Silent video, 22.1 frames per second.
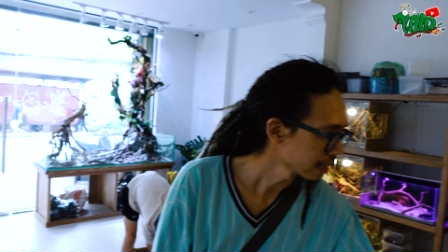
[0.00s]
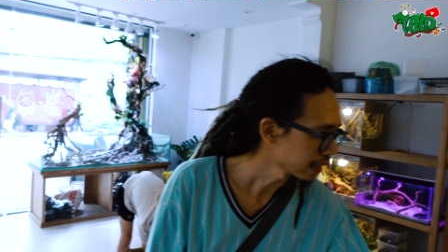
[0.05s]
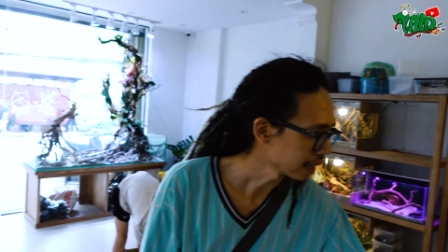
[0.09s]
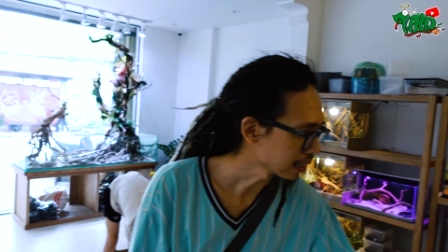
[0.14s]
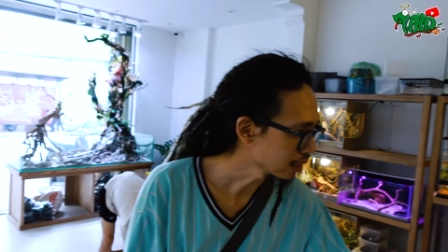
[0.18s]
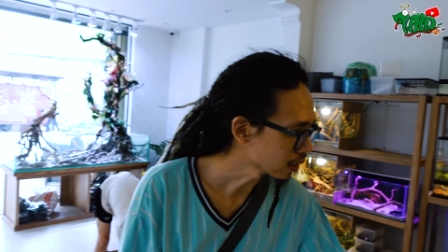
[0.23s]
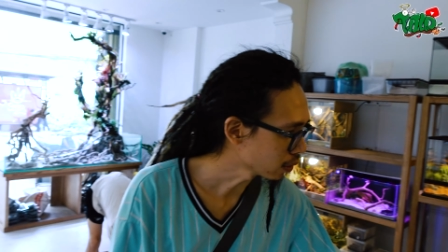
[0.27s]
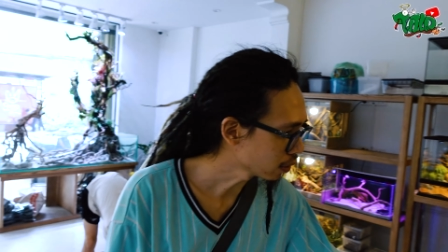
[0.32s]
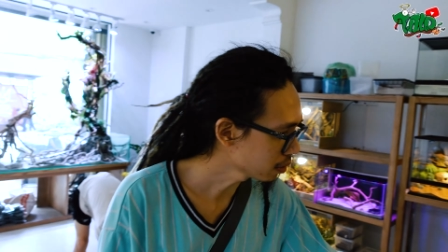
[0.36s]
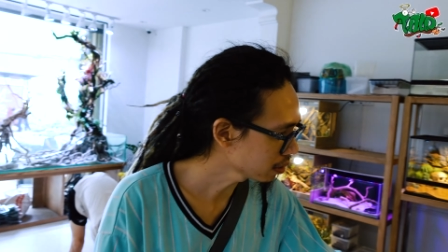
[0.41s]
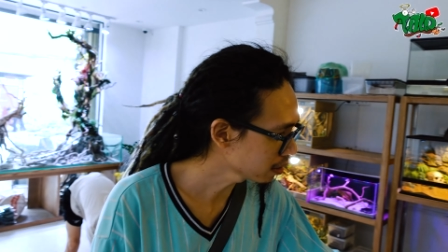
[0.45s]
Cái
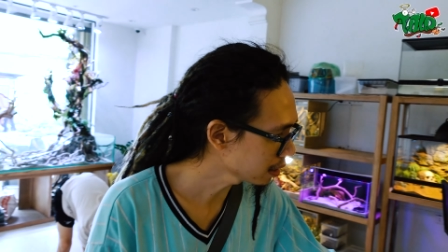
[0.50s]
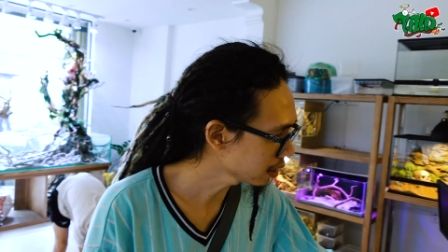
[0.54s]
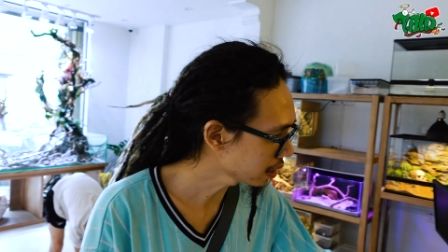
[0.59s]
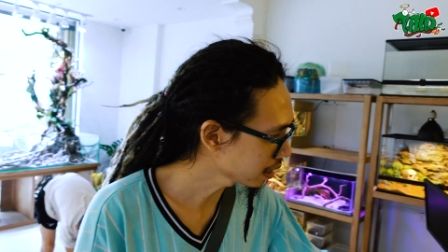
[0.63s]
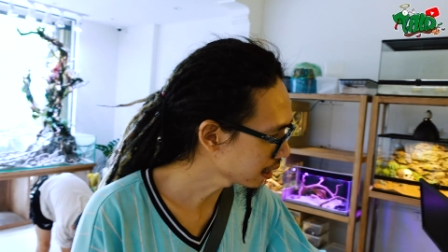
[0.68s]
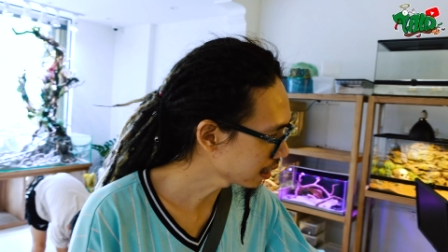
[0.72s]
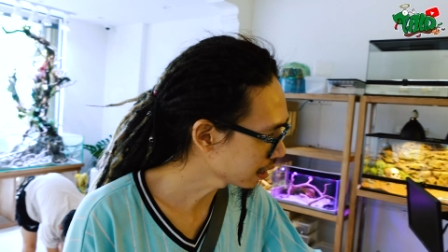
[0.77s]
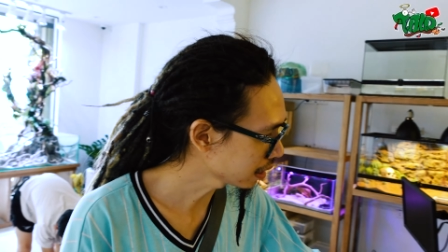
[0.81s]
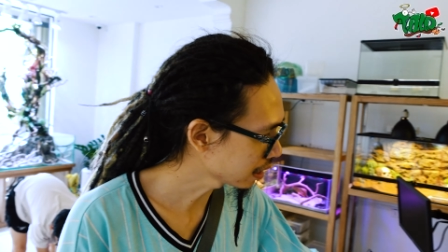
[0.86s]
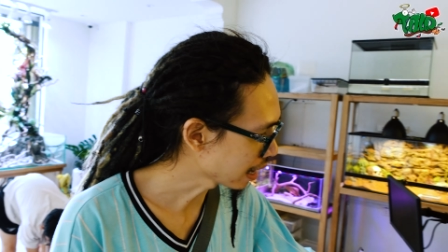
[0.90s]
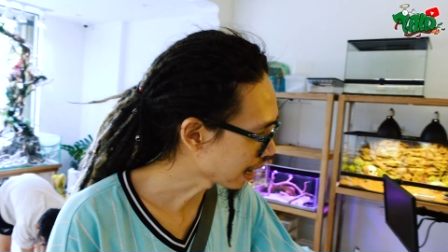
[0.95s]
chỗ
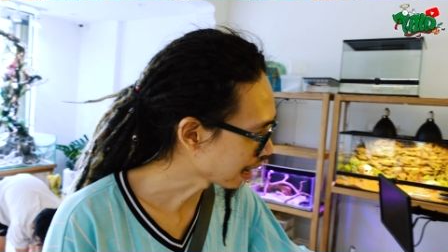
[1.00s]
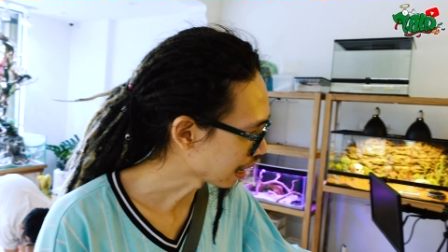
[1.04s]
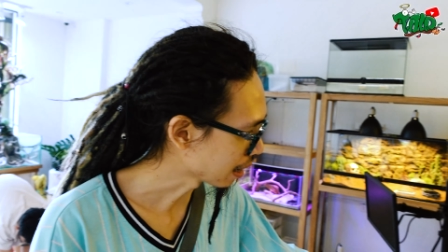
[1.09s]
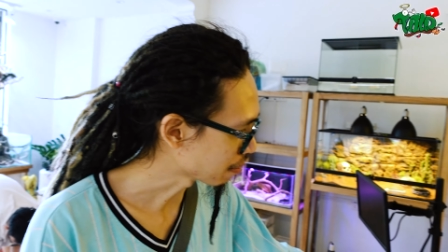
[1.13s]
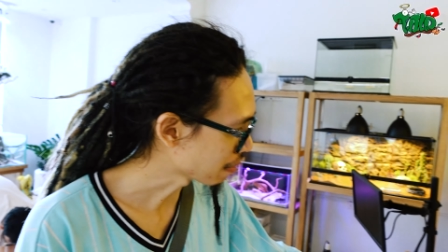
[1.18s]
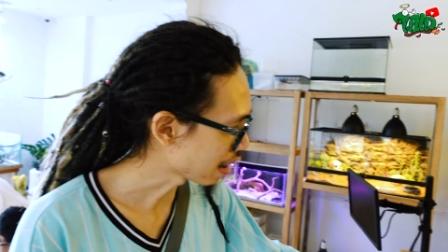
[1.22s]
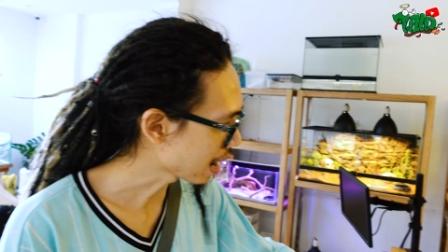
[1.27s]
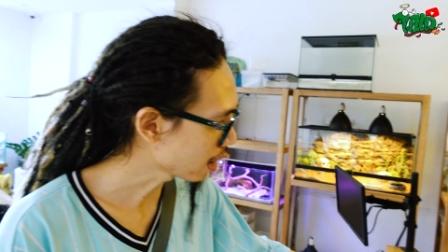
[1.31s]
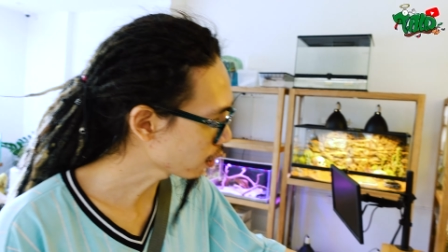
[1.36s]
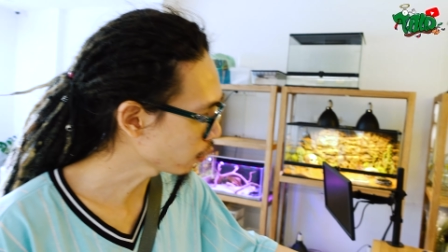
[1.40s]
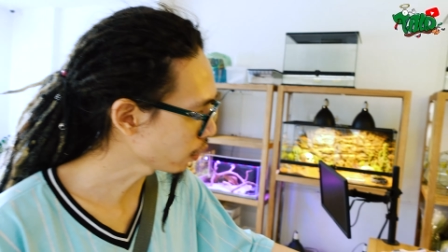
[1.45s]
để
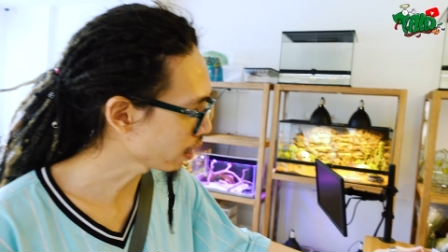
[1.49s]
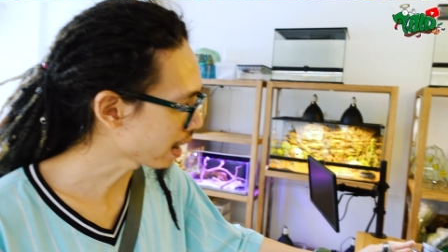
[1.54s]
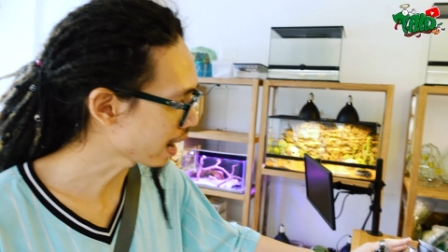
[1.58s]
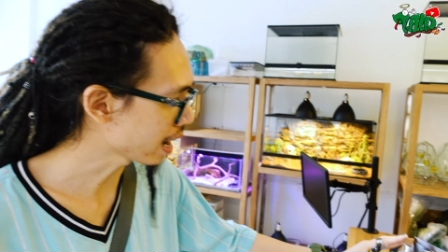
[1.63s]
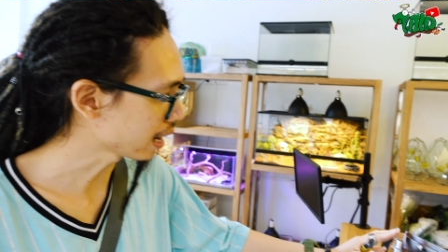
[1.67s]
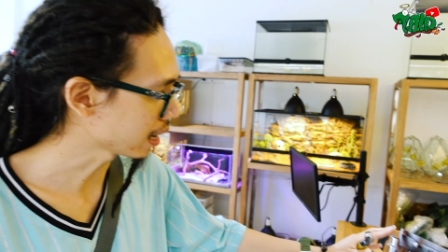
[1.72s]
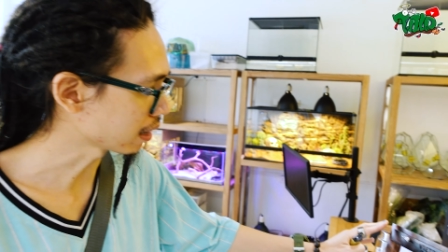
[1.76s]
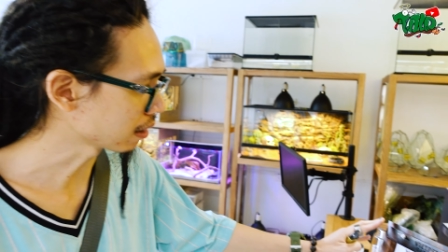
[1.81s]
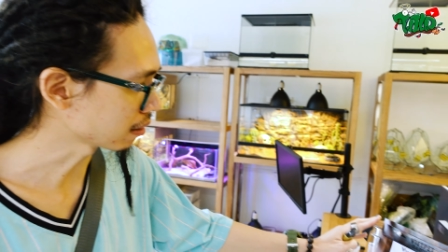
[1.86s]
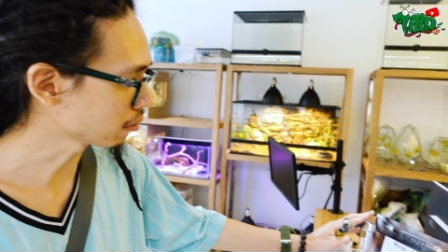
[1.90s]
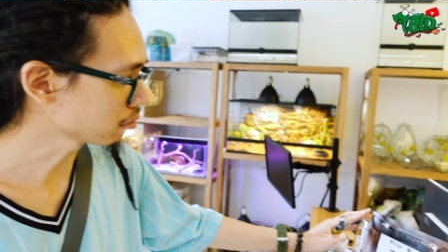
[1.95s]
mã QR
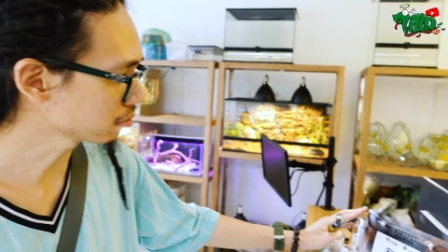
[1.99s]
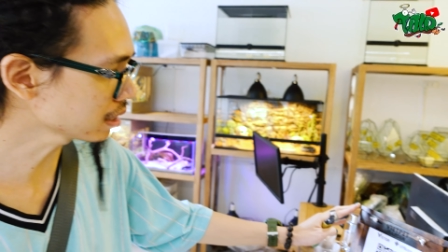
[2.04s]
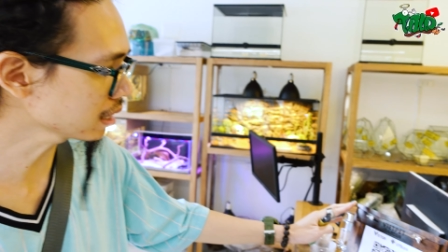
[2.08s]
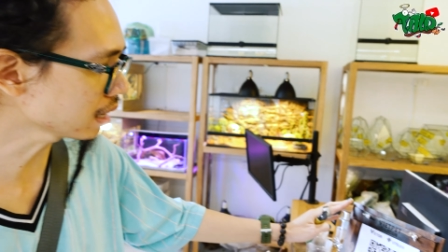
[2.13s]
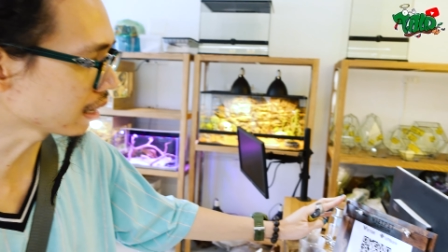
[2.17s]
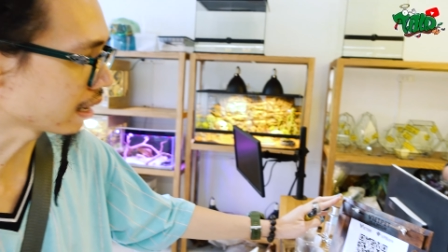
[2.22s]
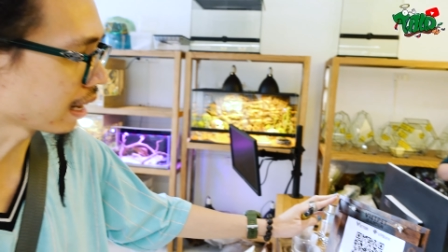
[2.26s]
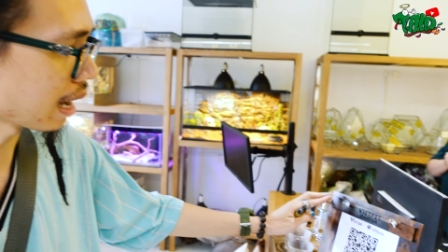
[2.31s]
này cũng rất là